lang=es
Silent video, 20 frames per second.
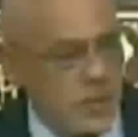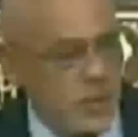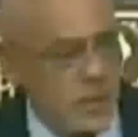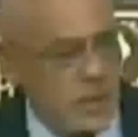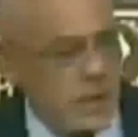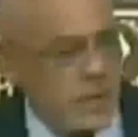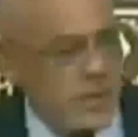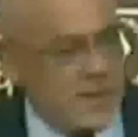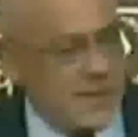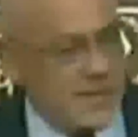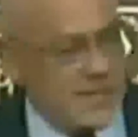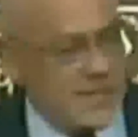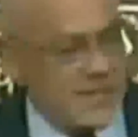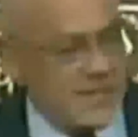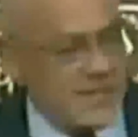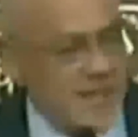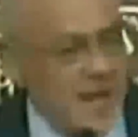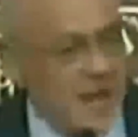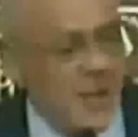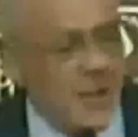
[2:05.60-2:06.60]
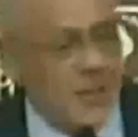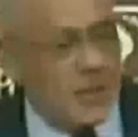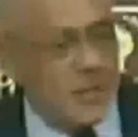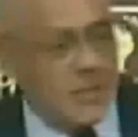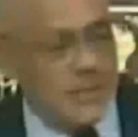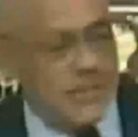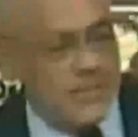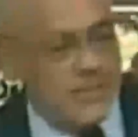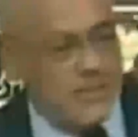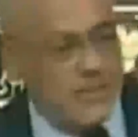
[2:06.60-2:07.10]
en una mesa
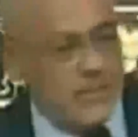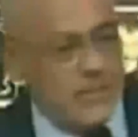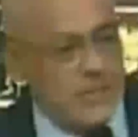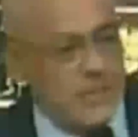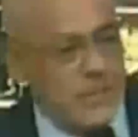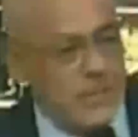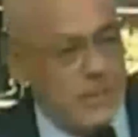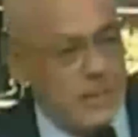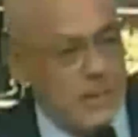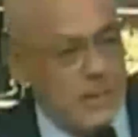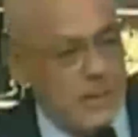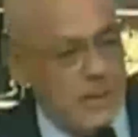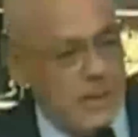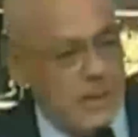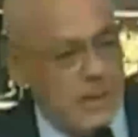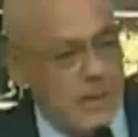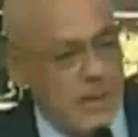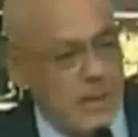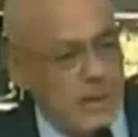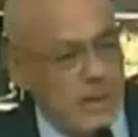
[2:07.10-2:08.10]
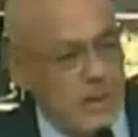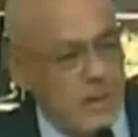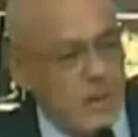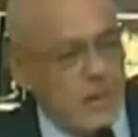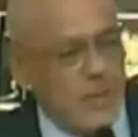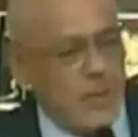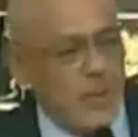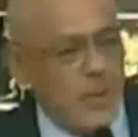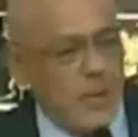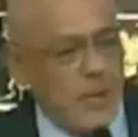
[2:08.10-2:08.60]
sentados,
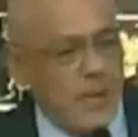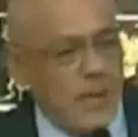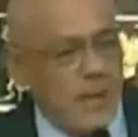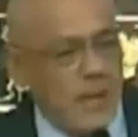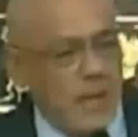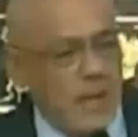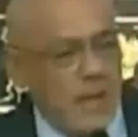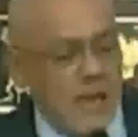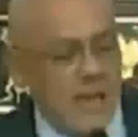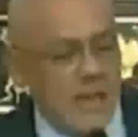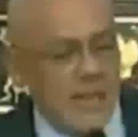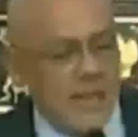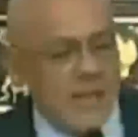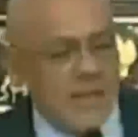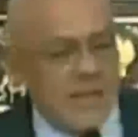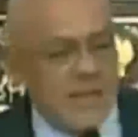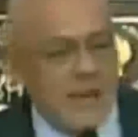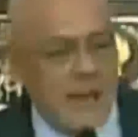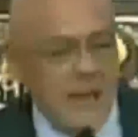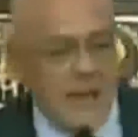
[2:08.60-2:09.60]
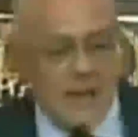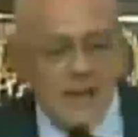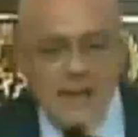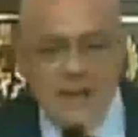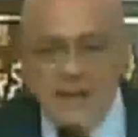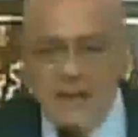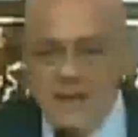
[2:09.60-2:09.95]
no podía dejar de pensar